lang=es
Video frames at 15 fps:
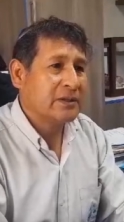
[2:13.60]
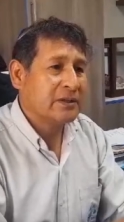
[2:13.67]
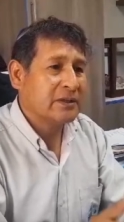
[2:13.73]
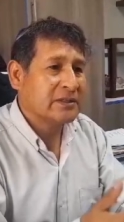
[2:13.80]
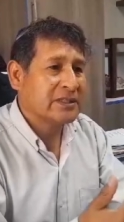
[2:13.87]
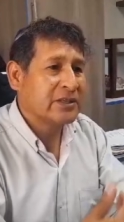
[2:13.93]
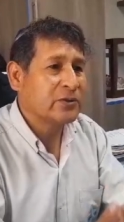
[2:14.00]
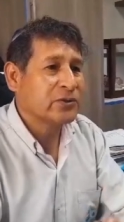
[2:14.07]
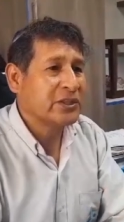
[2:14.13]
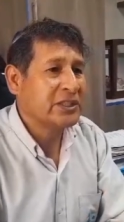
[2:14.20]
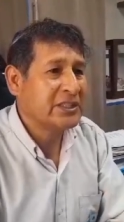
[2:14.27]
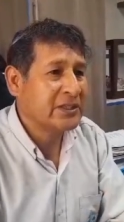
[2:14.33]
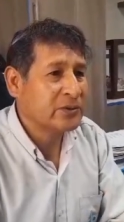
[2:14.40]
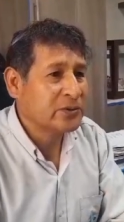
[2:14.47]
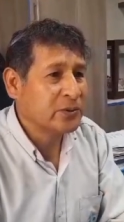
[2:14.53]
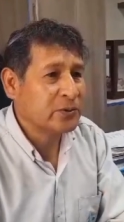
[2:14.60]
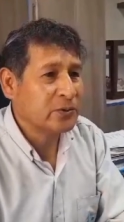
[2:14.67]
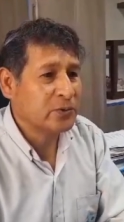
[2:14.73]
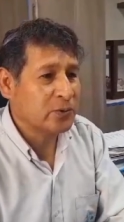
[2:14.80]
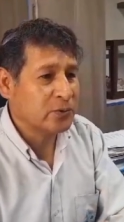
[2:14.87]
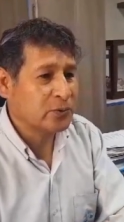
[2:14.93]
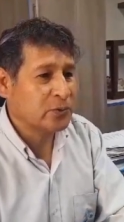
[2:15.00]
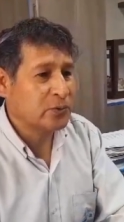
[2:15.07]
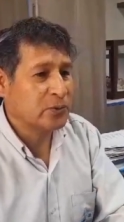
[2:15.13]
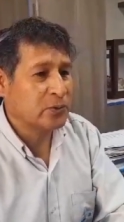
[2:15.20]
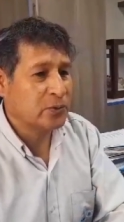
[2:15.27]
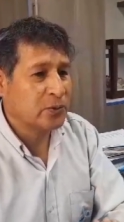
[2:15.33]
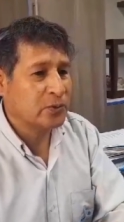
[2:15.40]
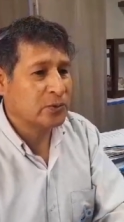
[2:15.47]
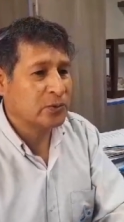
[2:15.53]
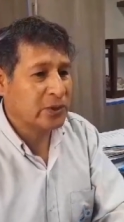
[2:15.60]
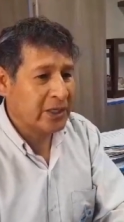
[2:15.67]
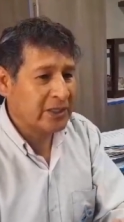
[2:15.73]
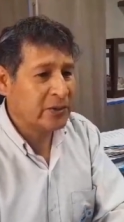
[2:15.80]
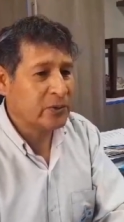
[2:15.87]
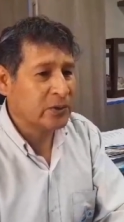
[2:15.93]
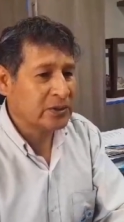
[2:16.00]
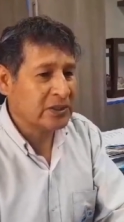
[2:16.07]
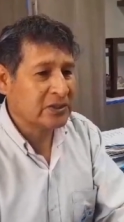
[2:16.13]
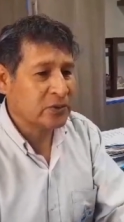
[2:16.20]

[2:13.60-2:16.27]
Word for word: se nos dice a nosotros con su, con su técnico,